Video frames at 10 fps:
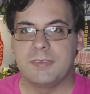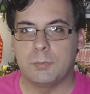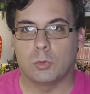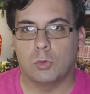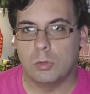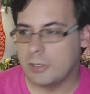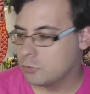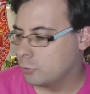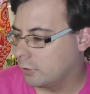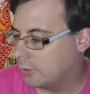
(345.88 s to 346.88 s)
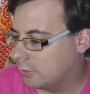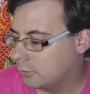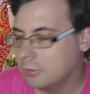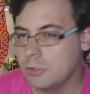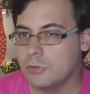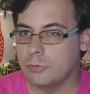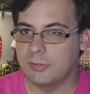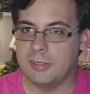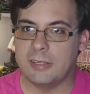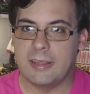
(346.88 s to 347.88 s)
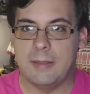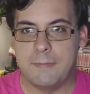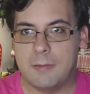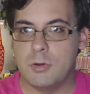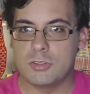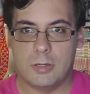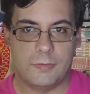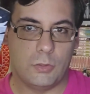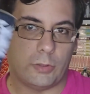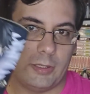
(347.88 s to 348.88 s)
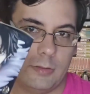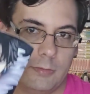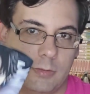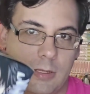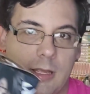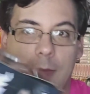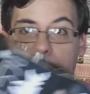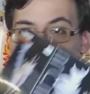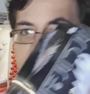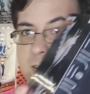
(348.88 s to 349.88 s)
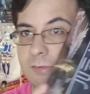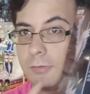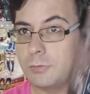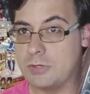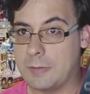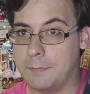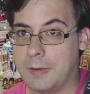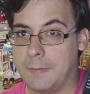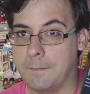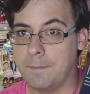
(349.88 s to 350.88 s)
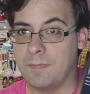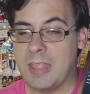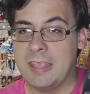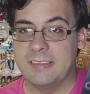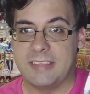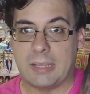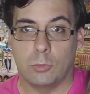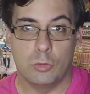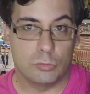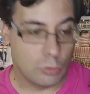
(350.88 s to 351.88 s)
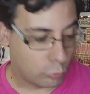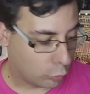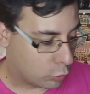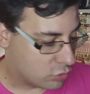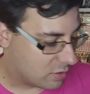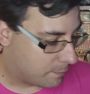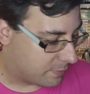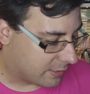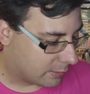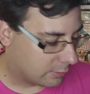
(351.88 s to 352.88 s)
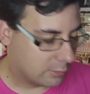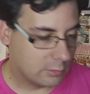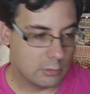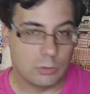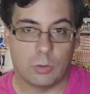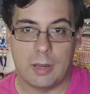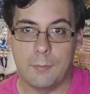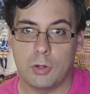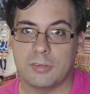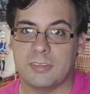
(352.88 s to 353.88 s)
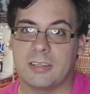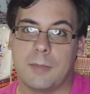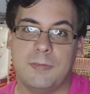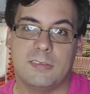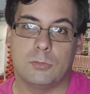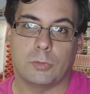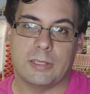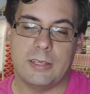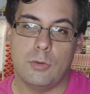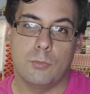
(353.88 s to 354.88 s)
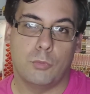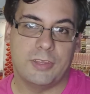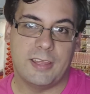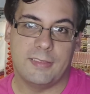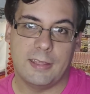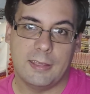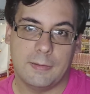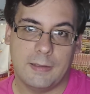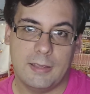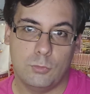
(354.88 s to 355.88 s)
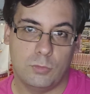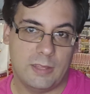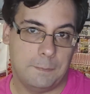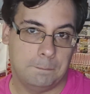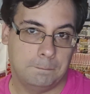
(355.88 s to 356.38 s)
poser pour le gros rageux. 1. Je sais qu'elle est pas moche la figurine, mais c'est une licence que j'aime pas. C'est-à-dire que le seul truc que j'aime bien dans la box, c'est un tapis de souris, une boîte à thé et du thé.